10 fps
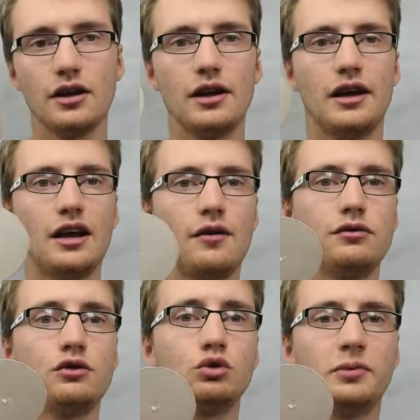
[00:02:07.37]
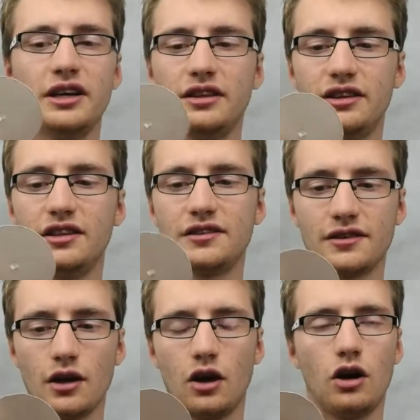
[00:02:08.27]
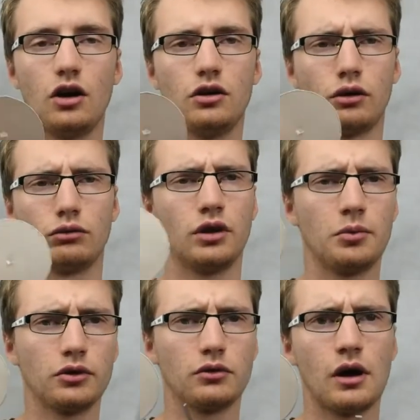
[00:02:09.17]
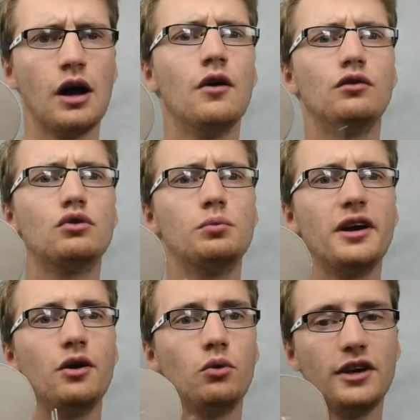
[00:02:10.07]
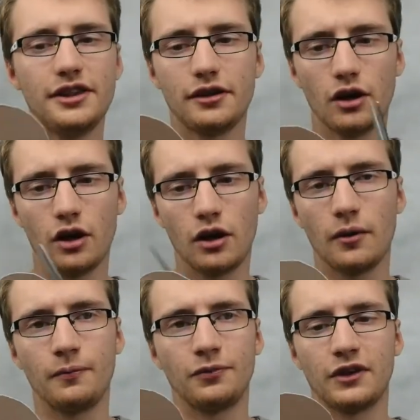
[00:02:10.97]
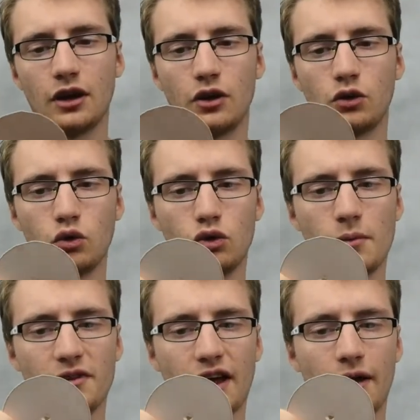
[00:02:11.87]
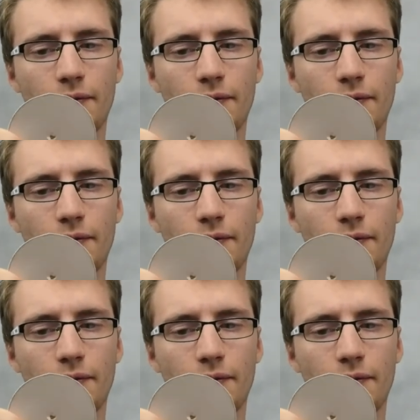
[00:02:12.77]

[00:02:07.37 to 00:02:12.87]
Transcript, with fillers: et là vous coupez 10, euh, non, n'importe quoi, vous coupez 8 euh, trous comme ça.